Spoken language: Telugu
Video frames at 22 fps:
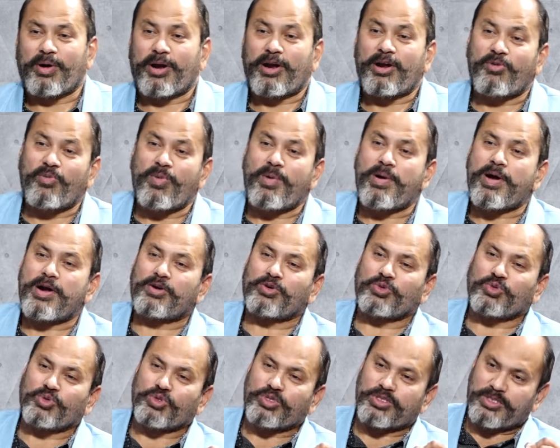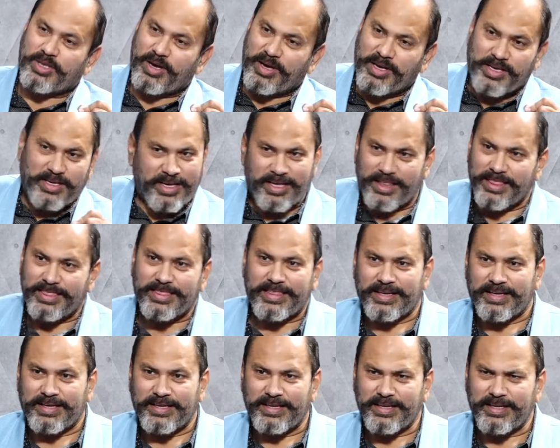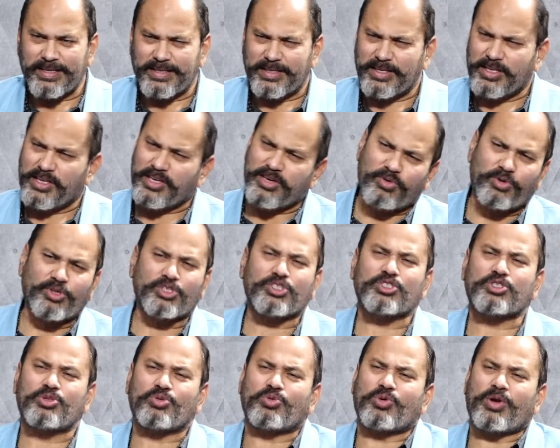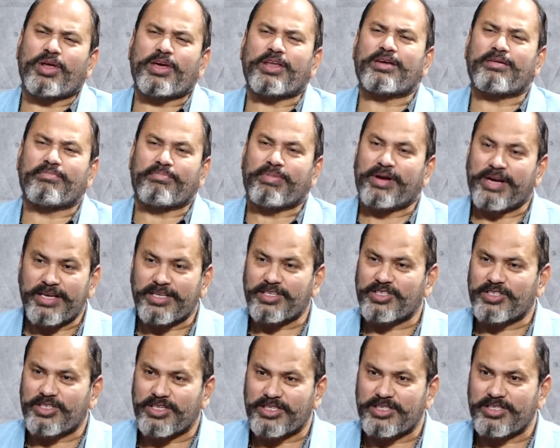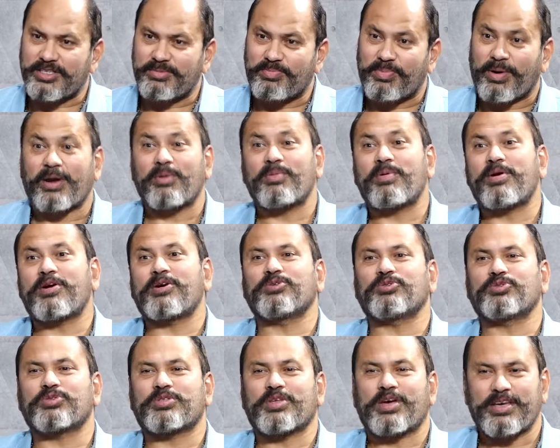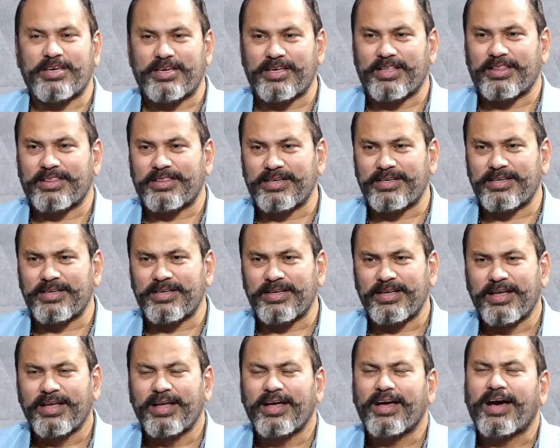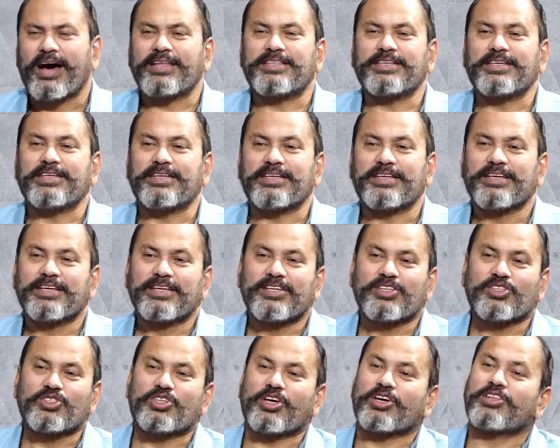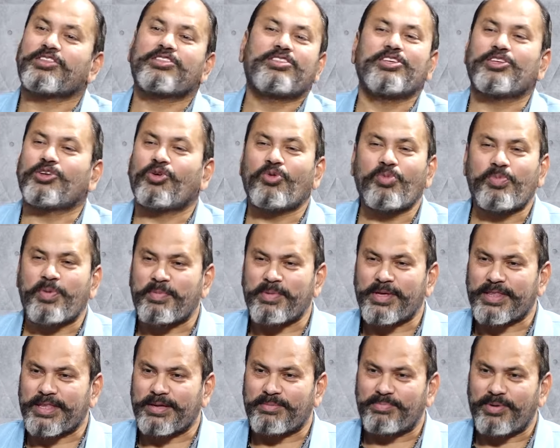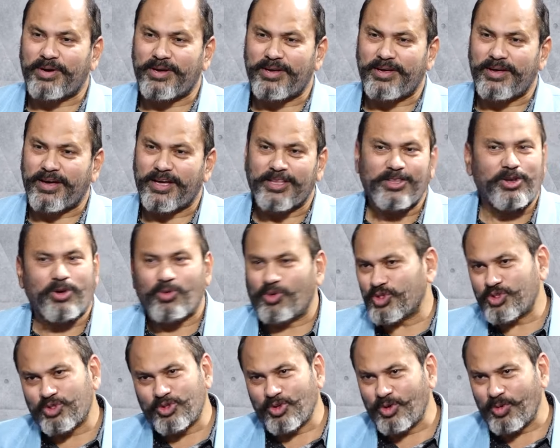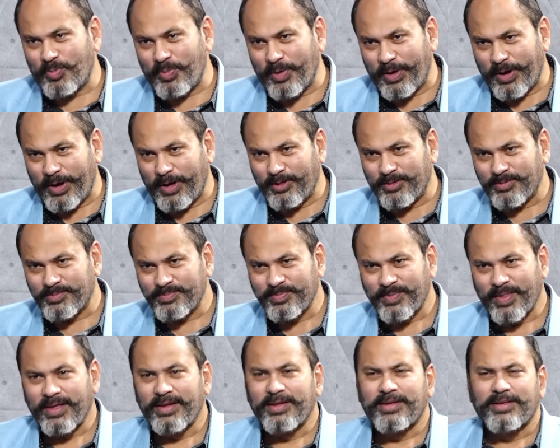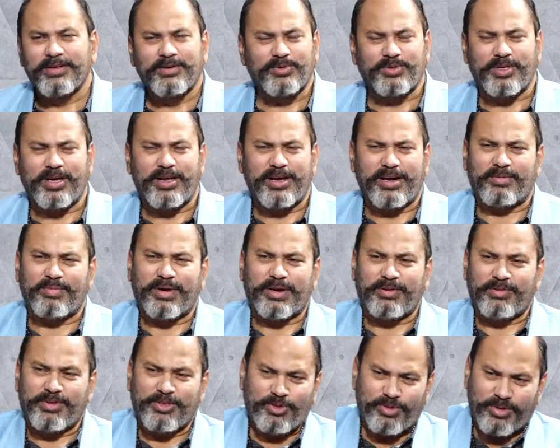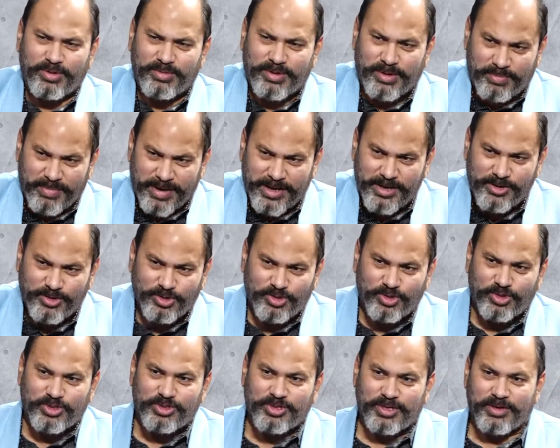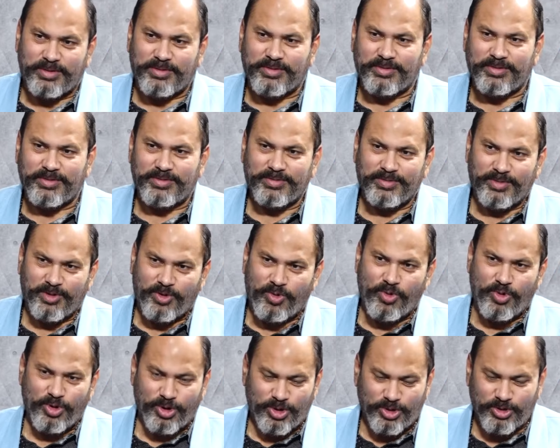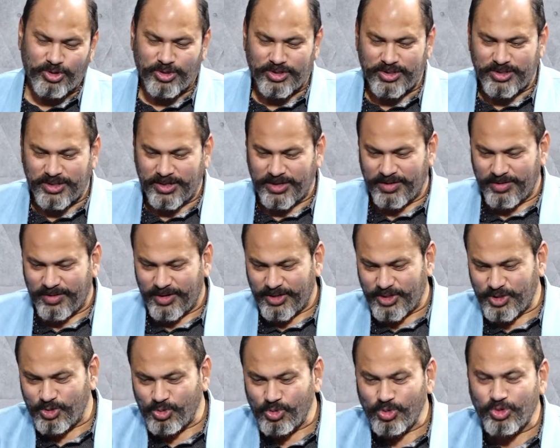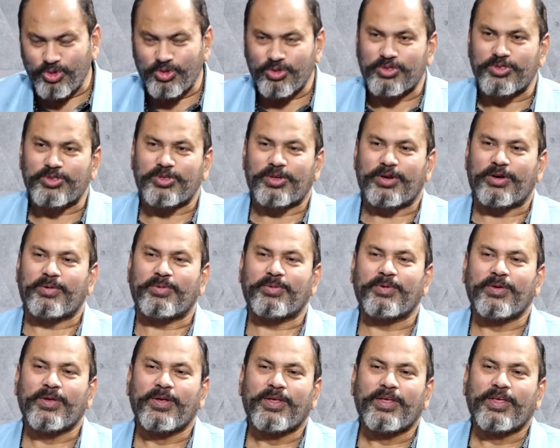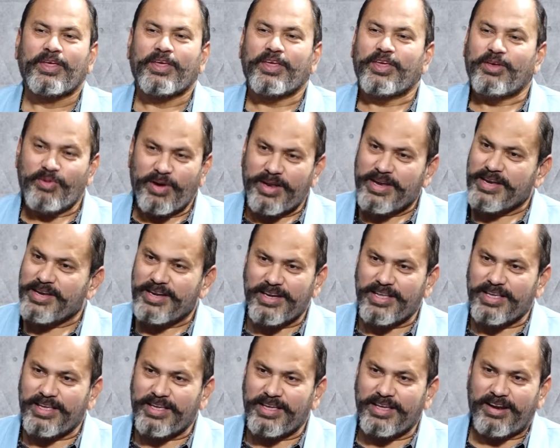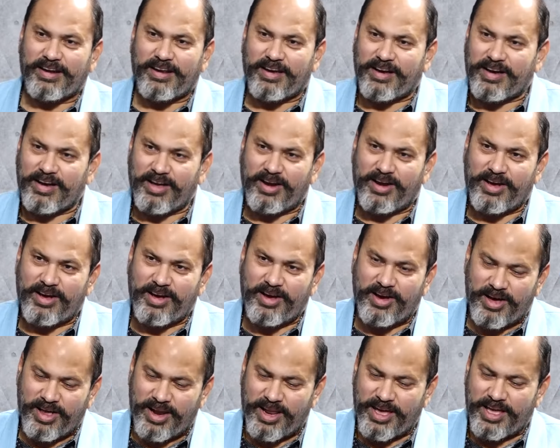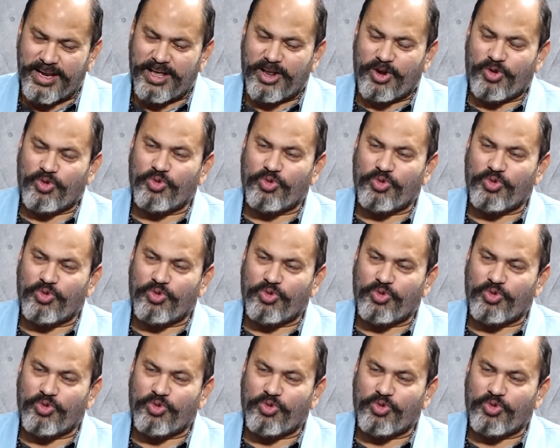పరమాణు స్థాయికి వెళ్తే ఏ వస్తువునైనా బ్రేక్ చేసి పరమాణు స్థాయికి వెళ్తే అది శక్తి రూపమే తప్ప అందులో వస్తు రూపం కాదు ఉదాహరణకు మనం ఎదురు మనం మైక్ చూస్తున్నాం కోటు చూస్తున్నాం షూ చూస్తున్నాం ఇవన్నీ రకరకాలైన